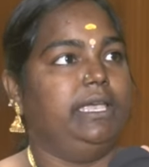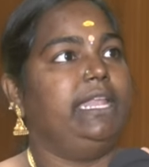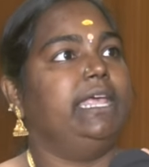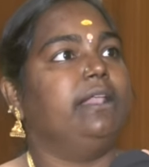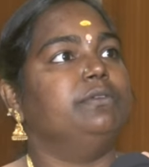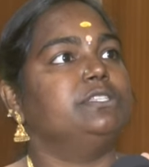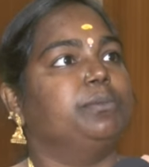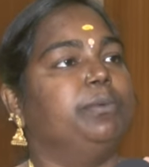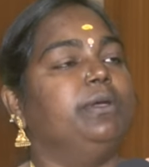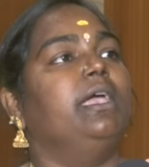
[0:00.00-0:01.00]
ஏரியா
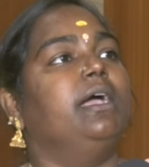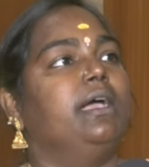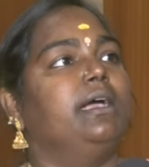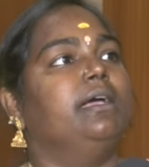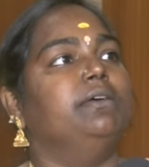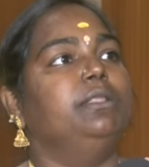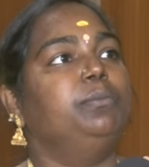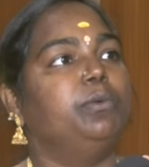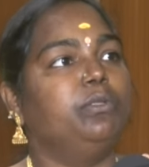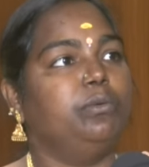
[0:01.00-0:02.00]
ரவுண்ட்ஸுக்கு போய் அங்கங்கே வந்து
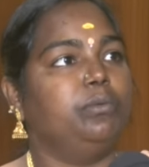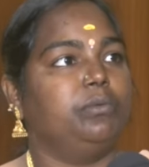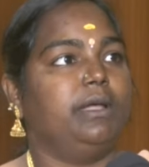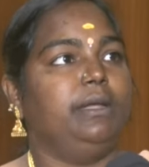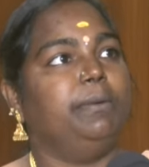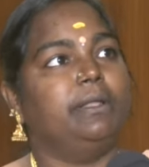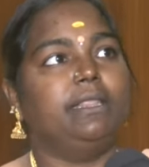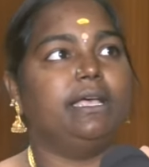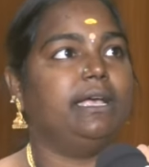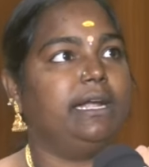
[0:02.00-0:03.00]
பொது
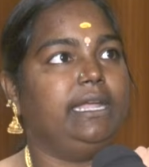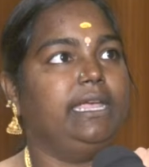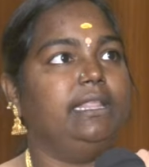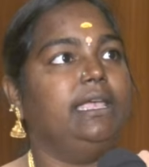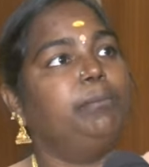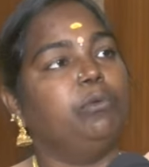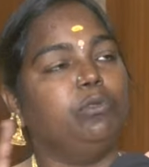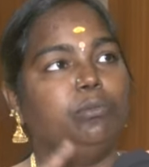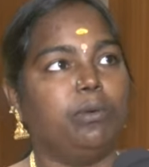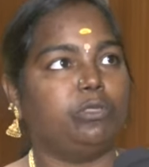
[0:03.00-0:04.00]
கழிப்பிடத்தை அங்கே கழிக்காதீங்க
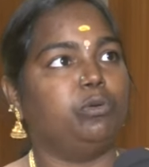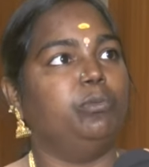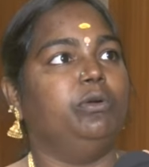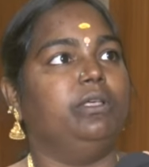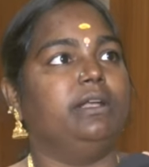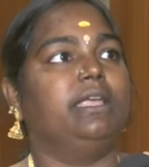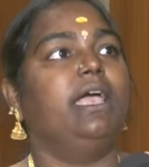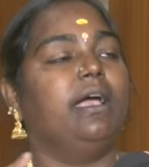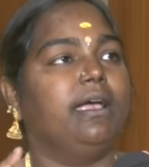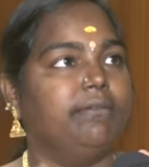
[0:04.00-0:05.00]
பொது பாத்ரூம் ஒன்று இருக்குது
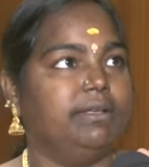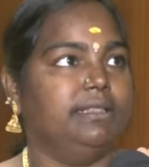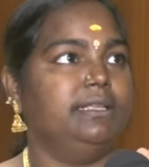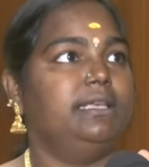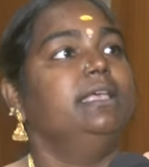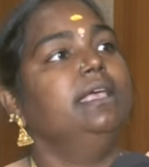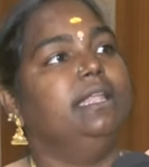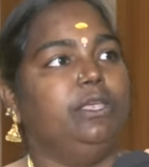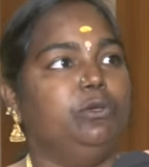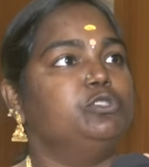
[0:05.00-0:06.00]
அங்கே வந்து
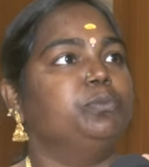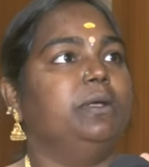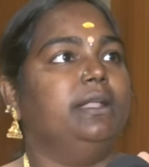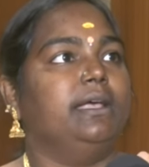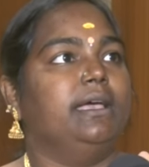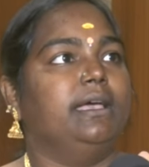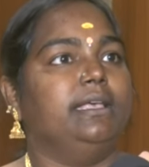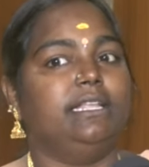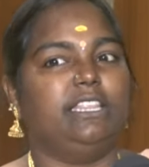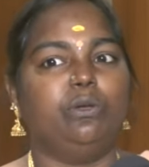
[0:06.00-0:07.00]
நீங்கள் யூஸ் பண்ணுங்கள்
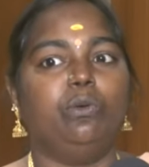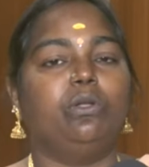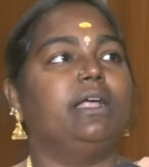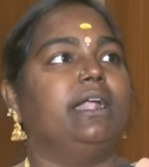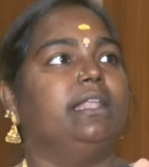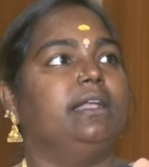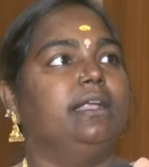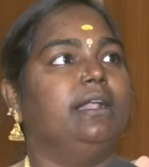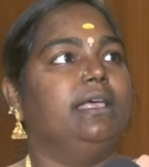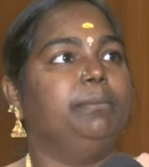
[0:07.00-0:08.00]
இந்த திருவோரம் கடை
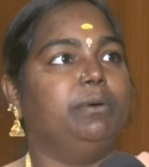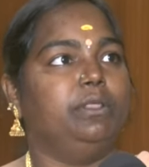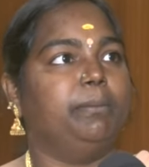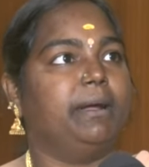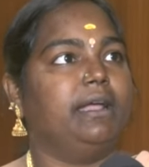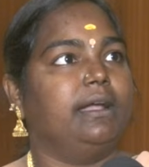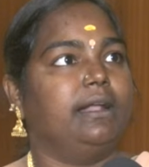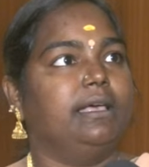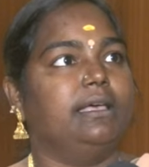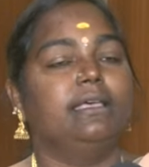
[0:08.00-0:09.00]
இருக்குங்களே இப்போ வந்து பழக்கடை